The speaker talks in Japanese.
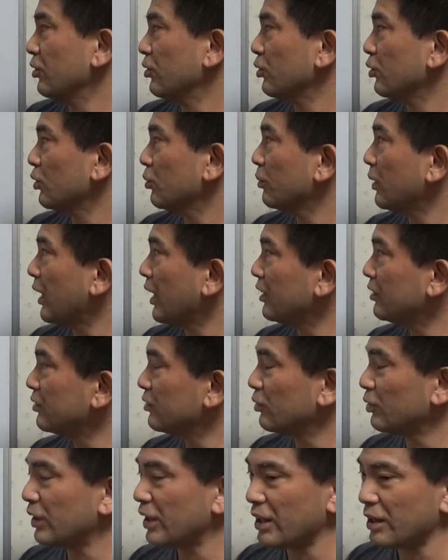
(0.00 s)
ういうこともある
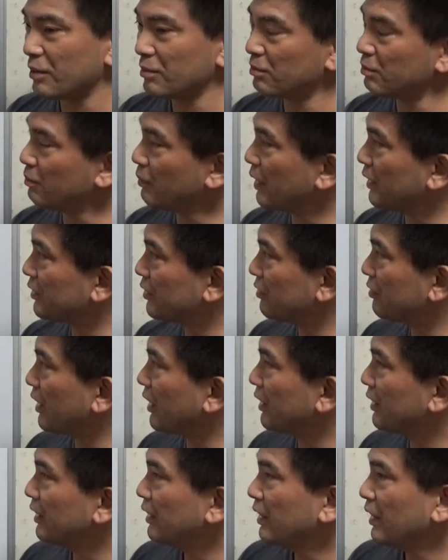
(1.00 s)
ので、まずは、